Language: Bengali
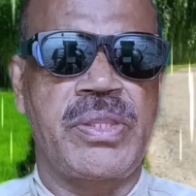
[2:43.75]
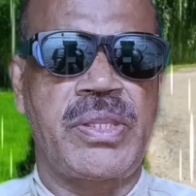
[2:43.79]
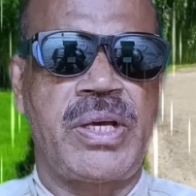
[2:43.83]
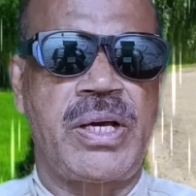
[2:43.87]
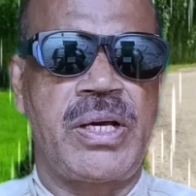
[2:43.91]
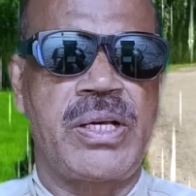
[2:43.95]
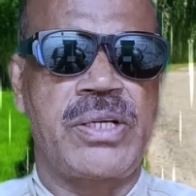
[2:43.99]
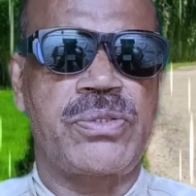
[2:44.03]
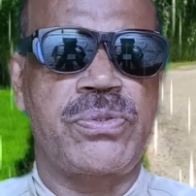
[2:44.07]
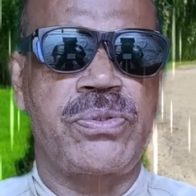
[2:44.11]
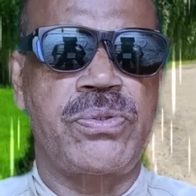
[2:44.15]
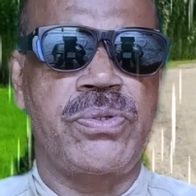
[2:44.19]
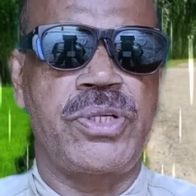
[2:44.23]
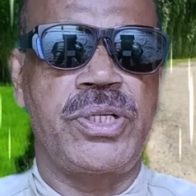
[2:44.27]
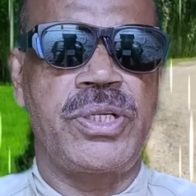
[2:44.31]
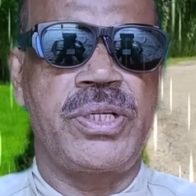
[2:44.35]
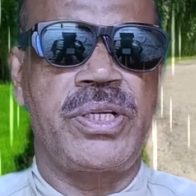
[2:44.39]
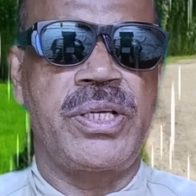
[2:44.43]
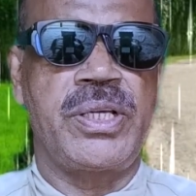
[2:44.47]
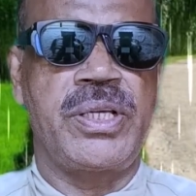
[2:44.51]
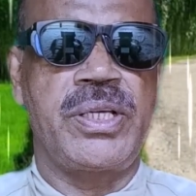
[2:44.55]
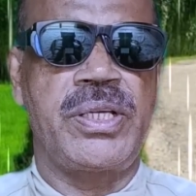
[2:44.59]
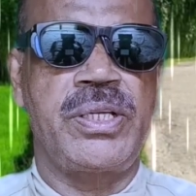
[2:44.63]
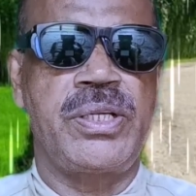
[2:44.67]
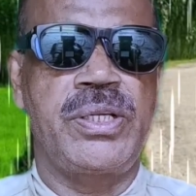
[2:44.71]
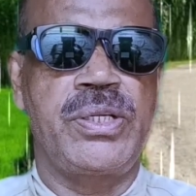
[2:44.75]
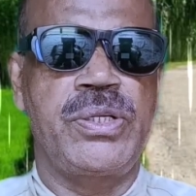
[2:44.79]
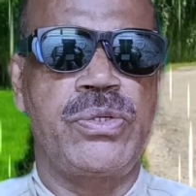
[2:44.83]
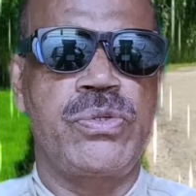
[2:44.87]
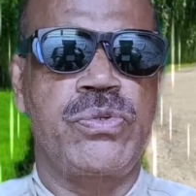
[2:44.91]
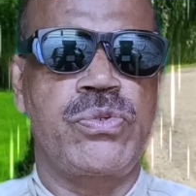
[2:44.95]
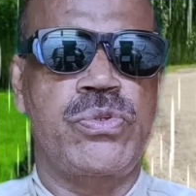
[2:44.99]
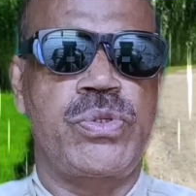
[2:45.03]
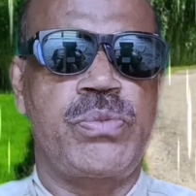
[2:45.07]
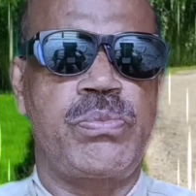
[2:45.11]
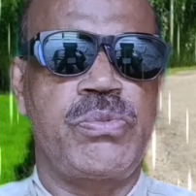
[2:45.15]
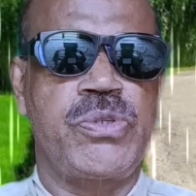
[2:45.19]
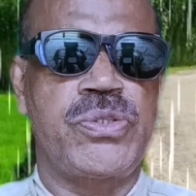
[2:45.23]
তার শরীরে
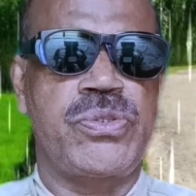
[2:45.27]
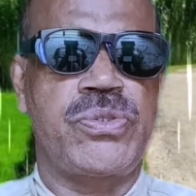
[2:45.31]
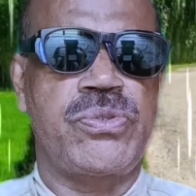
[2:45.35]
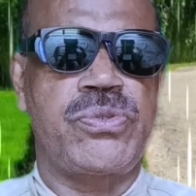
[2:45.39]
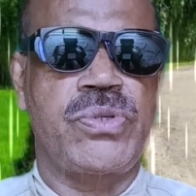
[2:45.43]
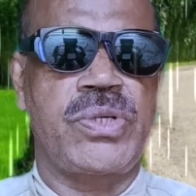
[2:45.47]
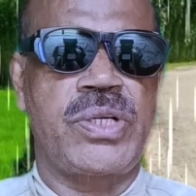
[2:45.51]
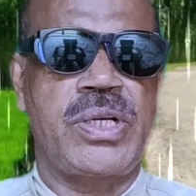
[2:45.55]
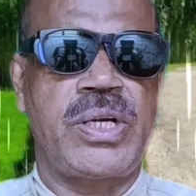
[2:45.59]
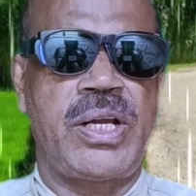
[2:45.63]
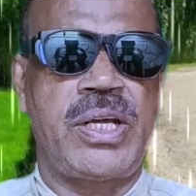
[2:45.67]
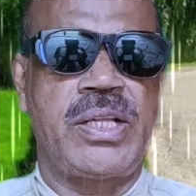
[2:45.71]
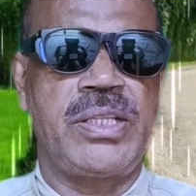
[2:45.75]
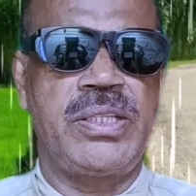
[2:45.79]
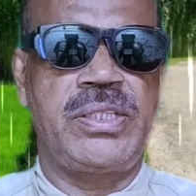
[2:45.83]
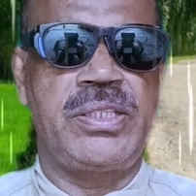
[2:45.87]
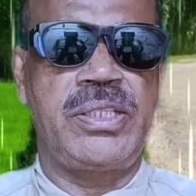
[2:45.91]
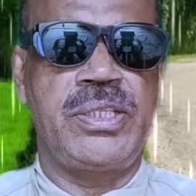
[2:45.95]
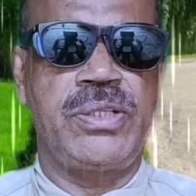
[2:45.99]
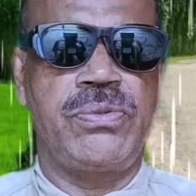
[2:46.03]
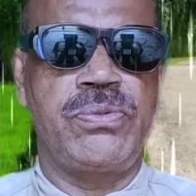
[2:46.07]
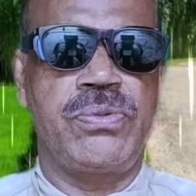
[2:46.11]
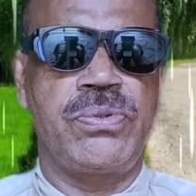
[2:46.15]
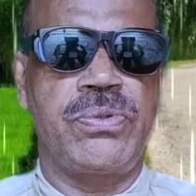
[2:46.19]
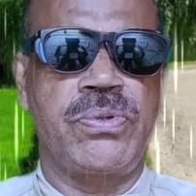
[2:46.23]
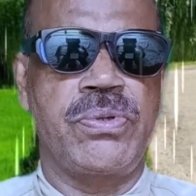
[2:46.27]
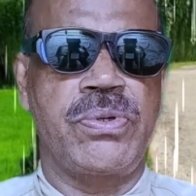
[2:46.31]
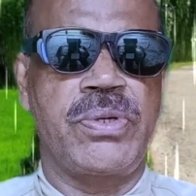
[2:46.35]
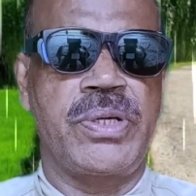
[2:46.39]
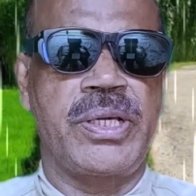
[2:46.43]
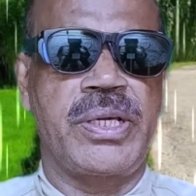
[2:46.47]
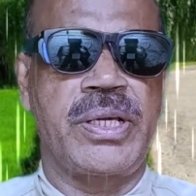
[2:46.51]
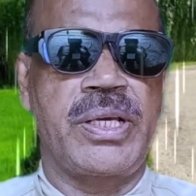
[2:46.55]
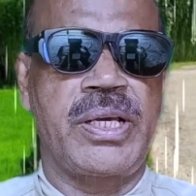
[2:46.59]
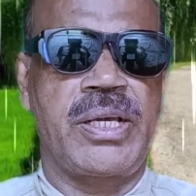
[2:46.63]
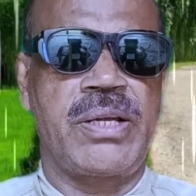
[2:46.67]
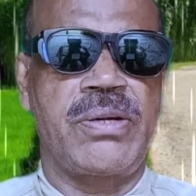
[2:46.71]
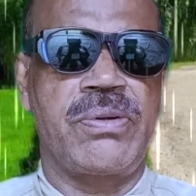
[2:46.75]
সমস্ত ক্লান্তি দূর
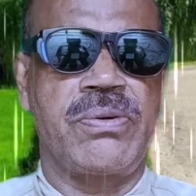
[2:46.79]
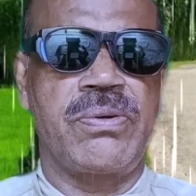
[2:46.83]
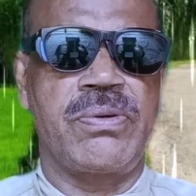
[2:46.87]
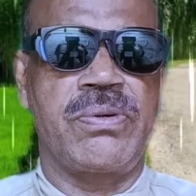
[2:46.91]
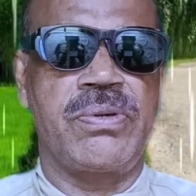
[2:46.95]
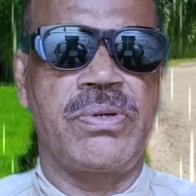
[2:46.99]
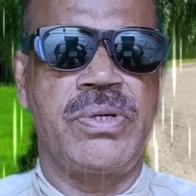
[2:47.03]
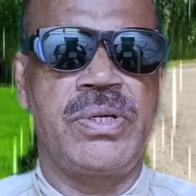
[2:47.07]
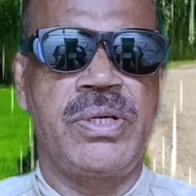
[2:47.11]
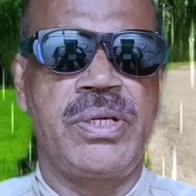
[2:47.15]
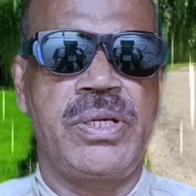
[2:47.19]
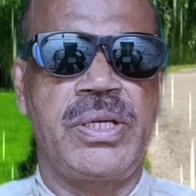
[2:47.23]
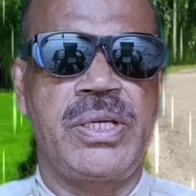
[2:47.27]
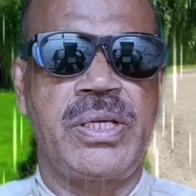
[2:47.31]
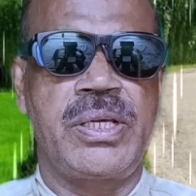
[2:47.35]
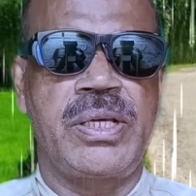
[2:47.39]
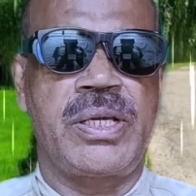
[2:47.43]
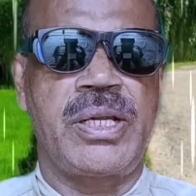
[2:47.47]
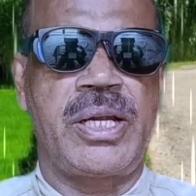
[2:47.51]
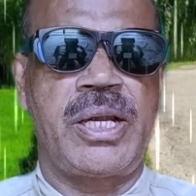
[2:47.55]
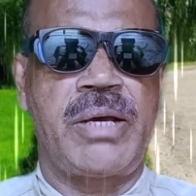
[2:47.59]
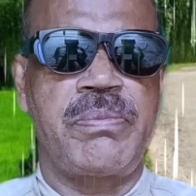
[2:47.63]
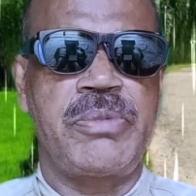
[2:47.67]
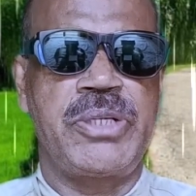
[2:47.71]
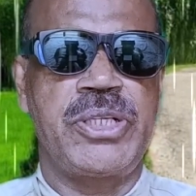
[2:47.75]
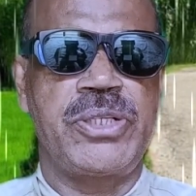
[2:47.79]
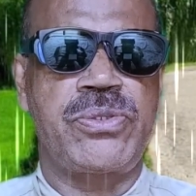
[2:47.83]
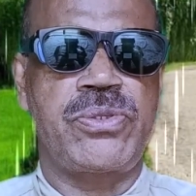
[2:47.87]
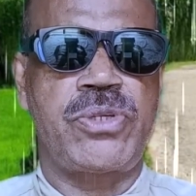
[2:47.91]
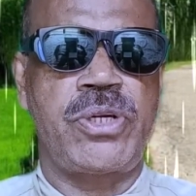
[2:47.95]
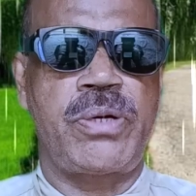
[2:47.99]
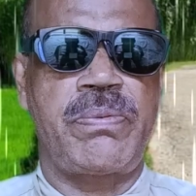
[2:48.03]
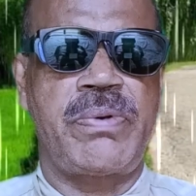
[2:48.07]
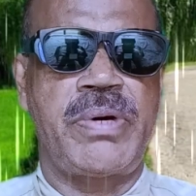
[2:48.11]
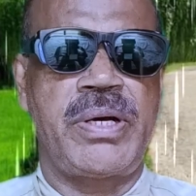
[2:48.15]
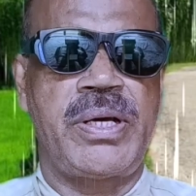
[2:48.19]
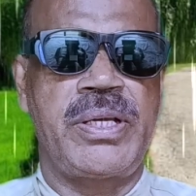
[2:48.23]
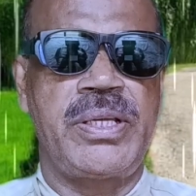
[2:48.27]
হয়ে গেল গ্রামের
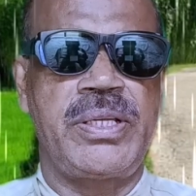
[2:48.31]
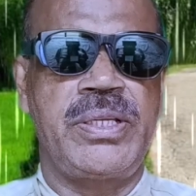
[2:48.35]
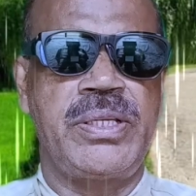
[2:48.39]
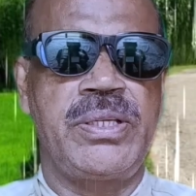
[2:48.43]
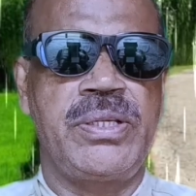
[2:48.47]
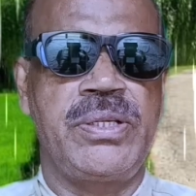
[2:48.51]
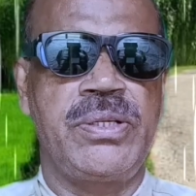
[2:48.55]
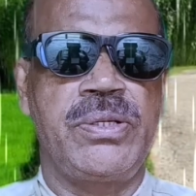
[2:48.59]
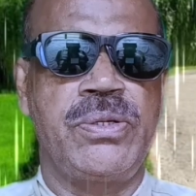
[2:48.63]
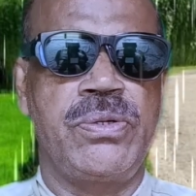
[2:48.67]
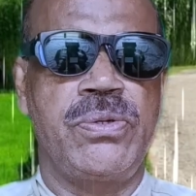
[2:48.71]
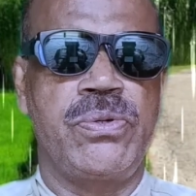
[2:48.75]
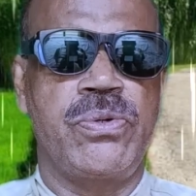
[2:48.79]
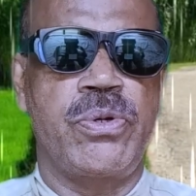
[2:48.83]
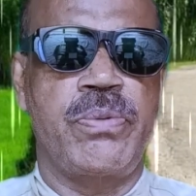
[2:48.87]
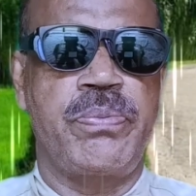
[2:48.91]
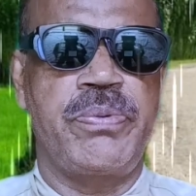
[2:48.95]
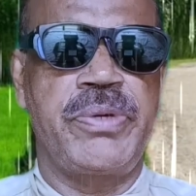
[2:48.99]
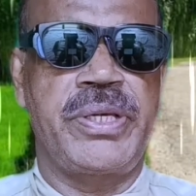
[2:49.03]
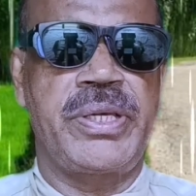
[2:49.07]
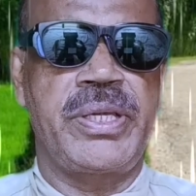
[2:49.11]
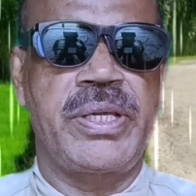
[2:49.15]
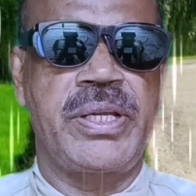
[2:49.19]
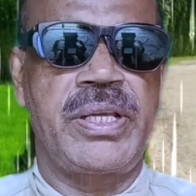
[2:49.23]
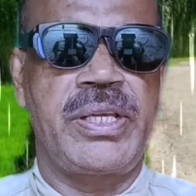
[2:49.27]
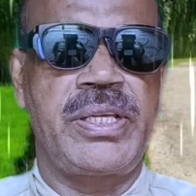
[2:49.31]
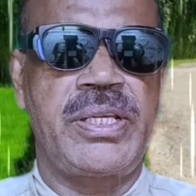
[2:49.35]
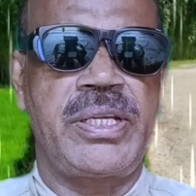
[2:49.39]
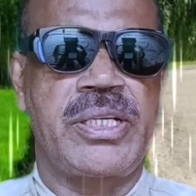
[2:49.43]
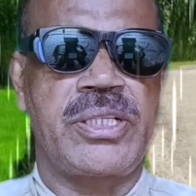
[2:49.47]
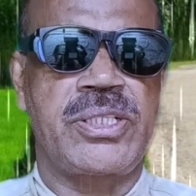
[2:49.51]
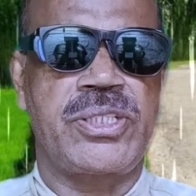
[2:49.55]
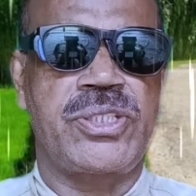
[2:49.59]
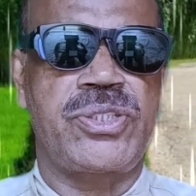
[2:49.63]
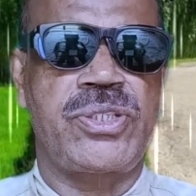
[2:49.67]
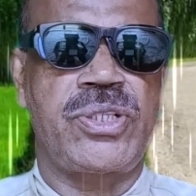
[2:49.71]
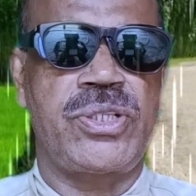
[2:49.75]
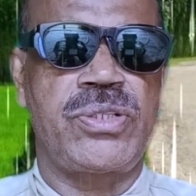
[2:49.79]
সবাই রফিকের এই
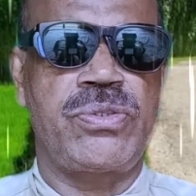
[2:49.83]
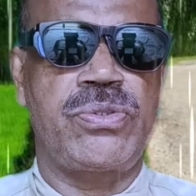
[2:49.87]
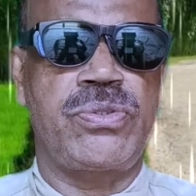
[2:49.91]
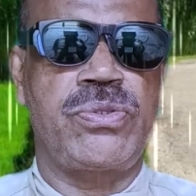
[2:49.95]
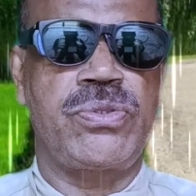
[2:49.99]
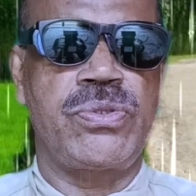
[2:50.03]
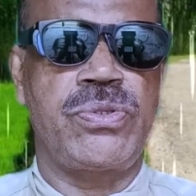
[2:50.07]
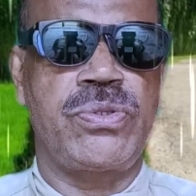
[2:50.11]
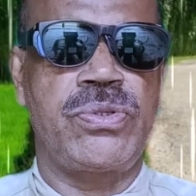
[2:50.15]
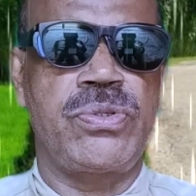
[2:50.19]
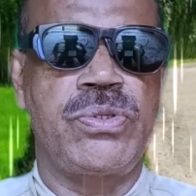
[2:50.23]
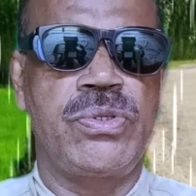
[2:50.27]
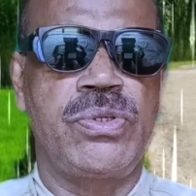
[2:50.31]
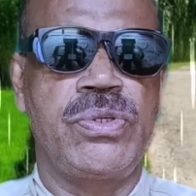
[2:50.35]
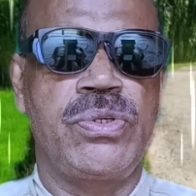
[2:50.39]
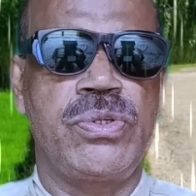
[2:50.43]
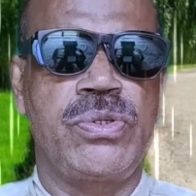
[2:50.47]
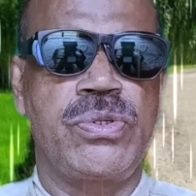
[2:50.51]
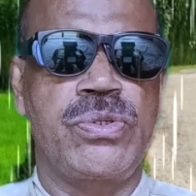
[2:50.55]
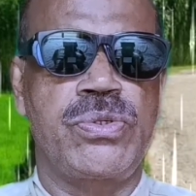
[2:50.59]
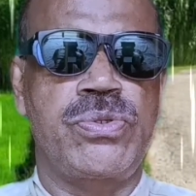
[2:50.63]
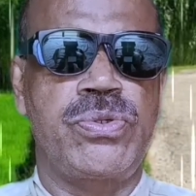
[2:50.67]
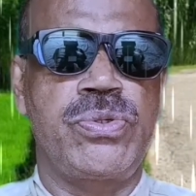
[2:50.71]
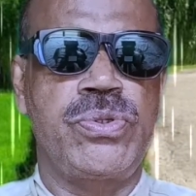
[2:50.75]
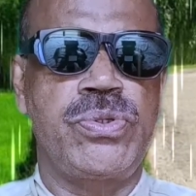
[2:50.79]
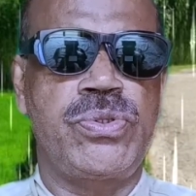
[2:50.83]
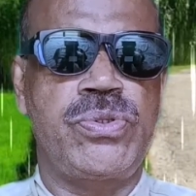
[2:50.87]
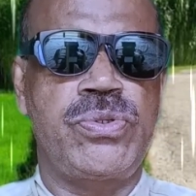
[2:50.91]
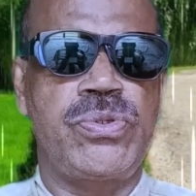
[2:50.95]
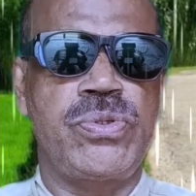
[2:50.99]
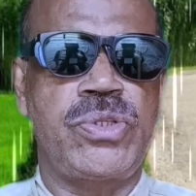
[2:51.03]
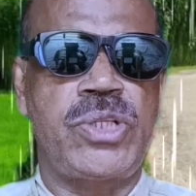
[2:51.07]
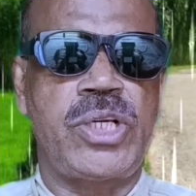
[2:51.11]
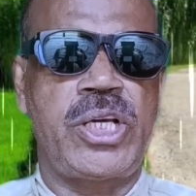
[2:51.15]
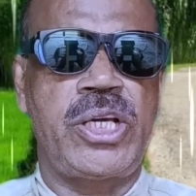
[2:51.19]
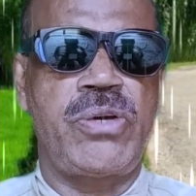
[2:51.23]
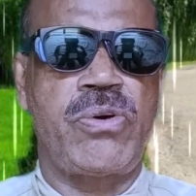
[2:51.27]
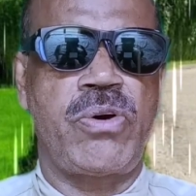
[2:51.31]
আশ্চর্য
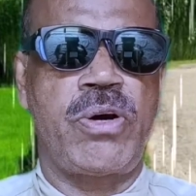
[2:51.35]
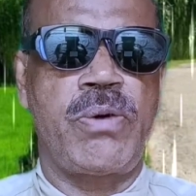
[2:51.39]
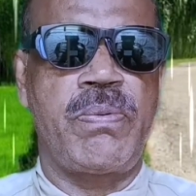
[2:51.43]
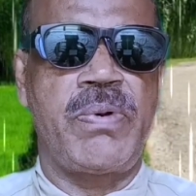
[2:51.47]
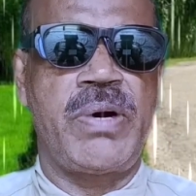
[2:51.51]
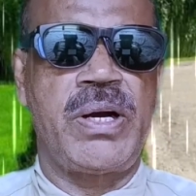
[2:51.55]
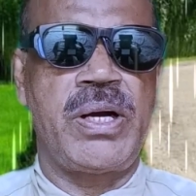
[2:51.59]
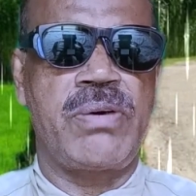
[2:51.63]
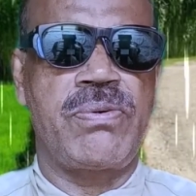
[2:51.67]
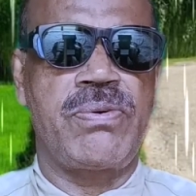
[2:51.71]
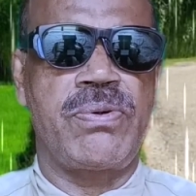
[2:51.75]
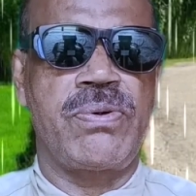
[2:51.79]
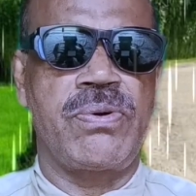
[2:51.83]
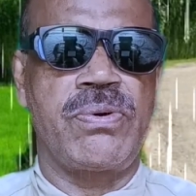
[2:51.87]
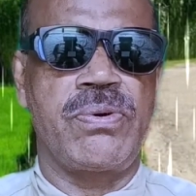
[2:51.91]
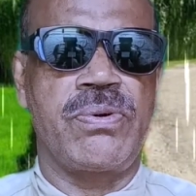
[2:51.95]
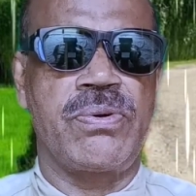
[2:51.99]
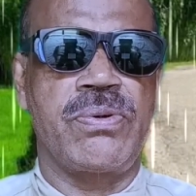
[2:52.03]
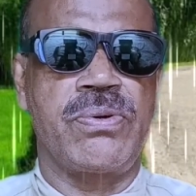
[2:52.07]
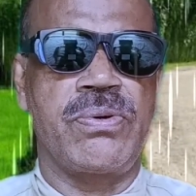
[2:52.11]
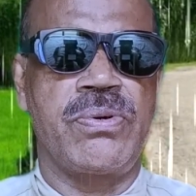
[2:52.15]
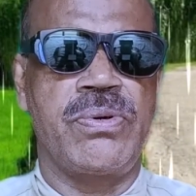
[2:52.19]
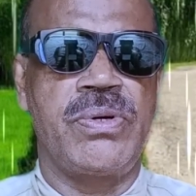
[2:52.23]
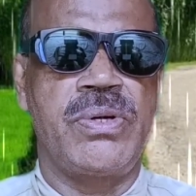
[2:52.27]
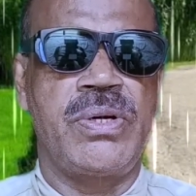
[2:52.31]
সুস্থতায় অবাক হলো